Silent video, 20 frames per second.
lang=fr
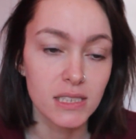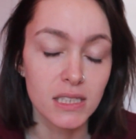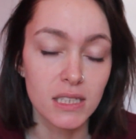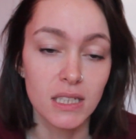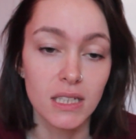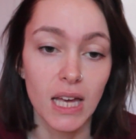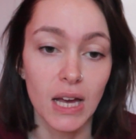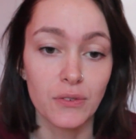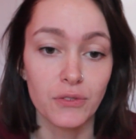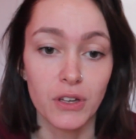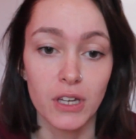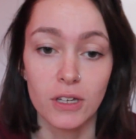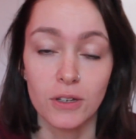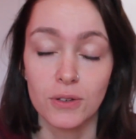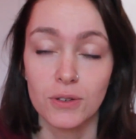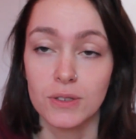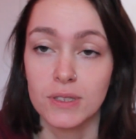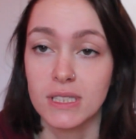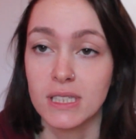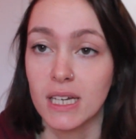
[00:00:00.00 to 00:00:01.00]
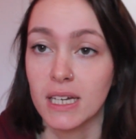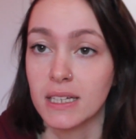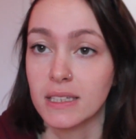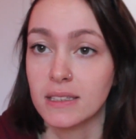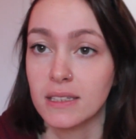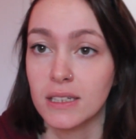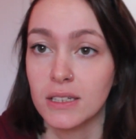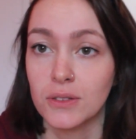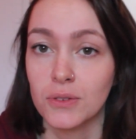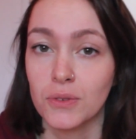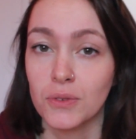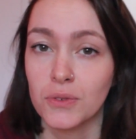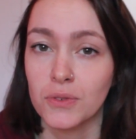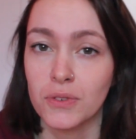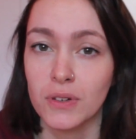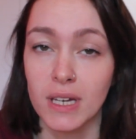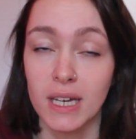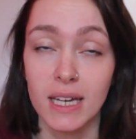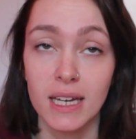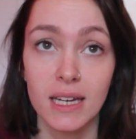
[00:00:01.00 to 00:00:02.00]
Ce qui a fait que ça a été une
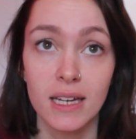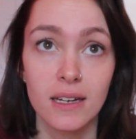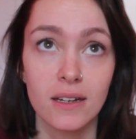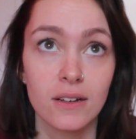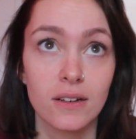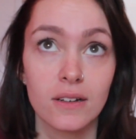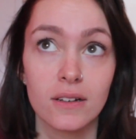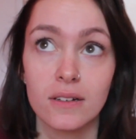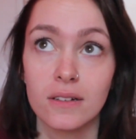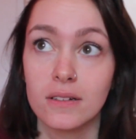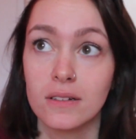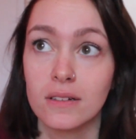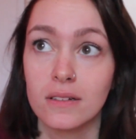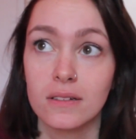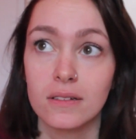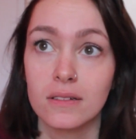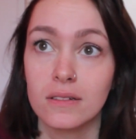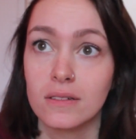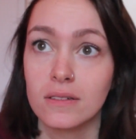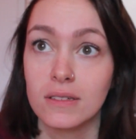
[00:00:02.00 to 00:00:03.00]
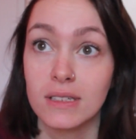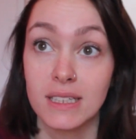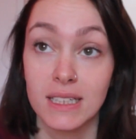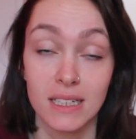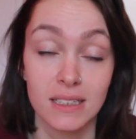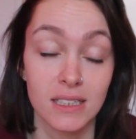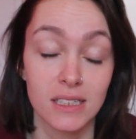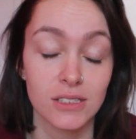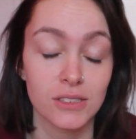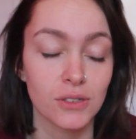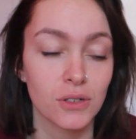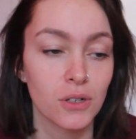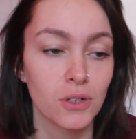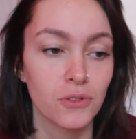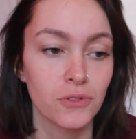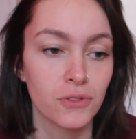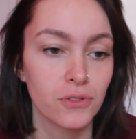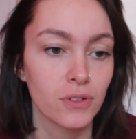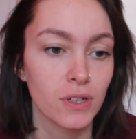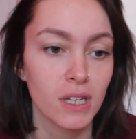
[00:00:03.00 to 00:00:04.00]
vraie euh,
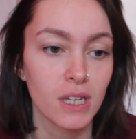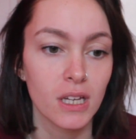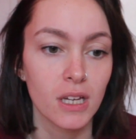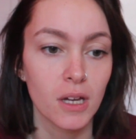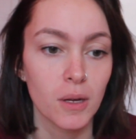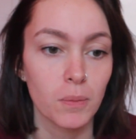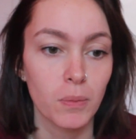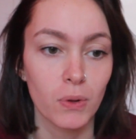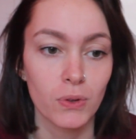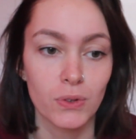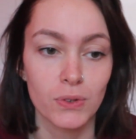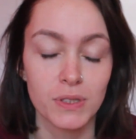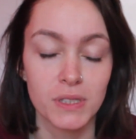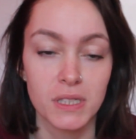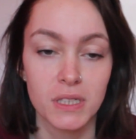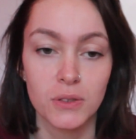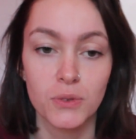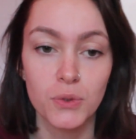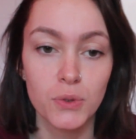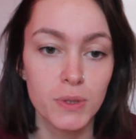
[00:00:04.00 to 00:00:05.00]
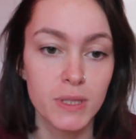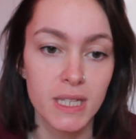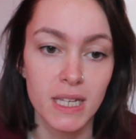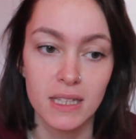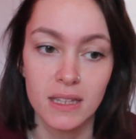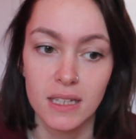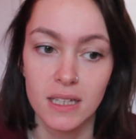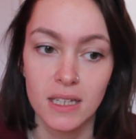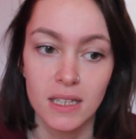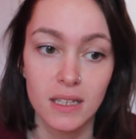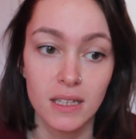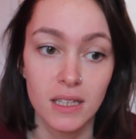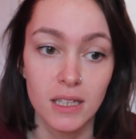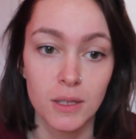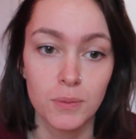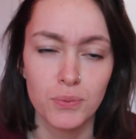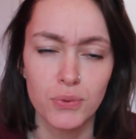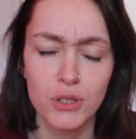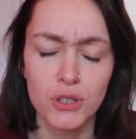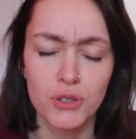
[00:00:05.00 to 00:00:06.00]
catastrophe pendant ces deux années.
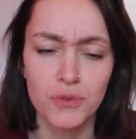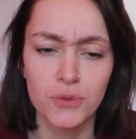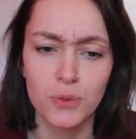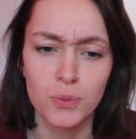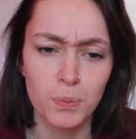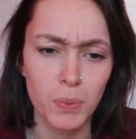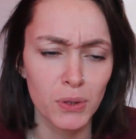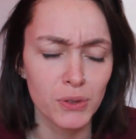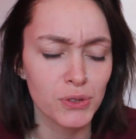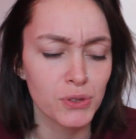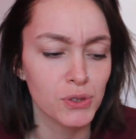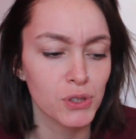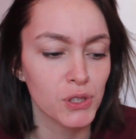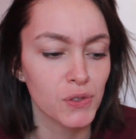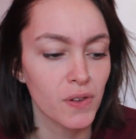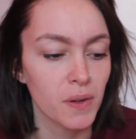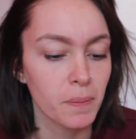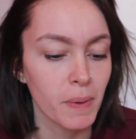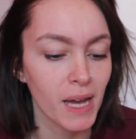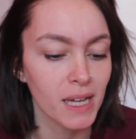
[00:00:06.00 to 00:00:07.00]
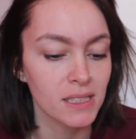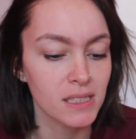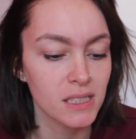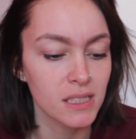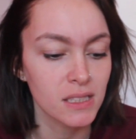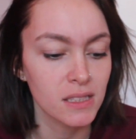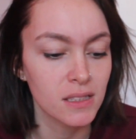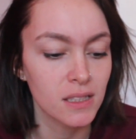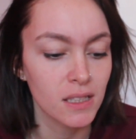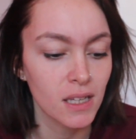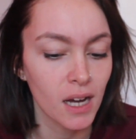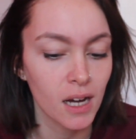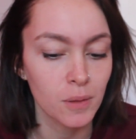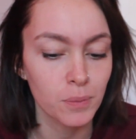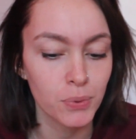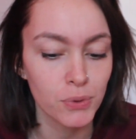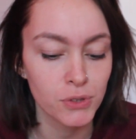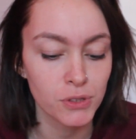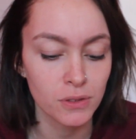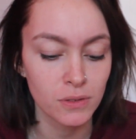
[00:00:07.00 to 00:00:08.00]
Et puis je pense que je fais partie des
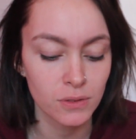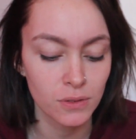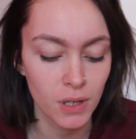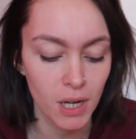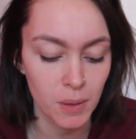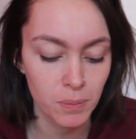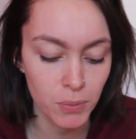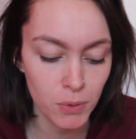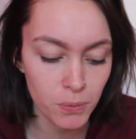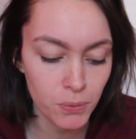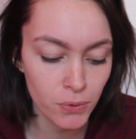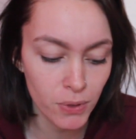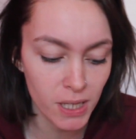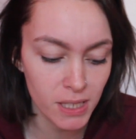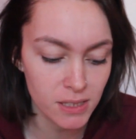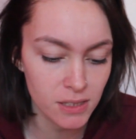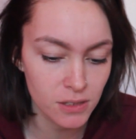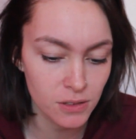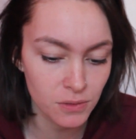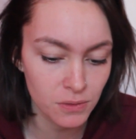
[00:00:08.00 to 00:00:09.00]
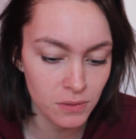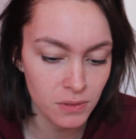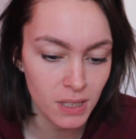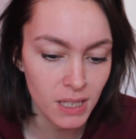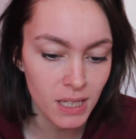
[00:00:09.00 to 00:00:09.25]
1% de la population